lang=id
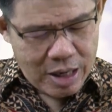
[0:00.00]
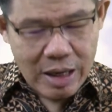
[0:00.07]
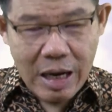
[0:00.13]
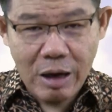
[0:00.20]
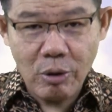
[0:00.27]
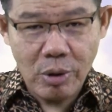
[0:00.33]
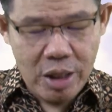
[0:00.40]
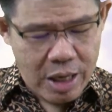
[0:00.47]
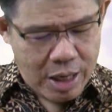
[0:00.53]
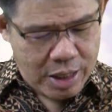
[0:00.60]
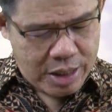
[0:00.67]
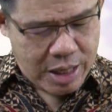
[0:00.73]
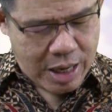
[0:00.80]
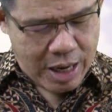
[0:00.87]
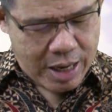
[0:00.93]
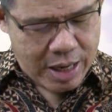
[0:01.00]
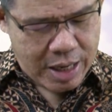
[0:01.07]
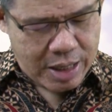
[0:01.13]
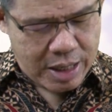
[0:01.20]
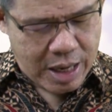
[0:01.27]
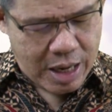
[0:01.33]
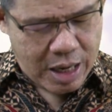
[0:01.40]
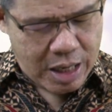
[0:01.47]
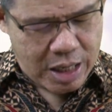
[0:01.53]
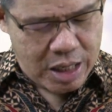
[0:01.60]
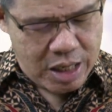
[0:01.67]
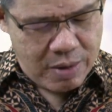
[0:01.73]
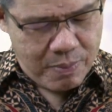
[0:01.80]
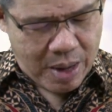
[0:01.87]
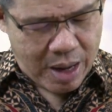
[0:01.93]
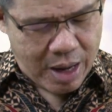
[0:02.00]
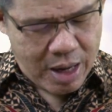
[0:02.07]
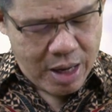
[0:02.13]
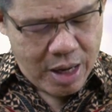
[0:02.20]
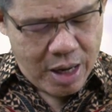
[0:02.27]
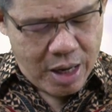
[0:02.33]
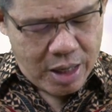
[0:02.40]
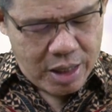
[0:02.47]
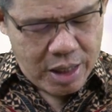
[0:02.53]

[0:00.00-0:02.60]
Lalu lihat di ayat yang kelima,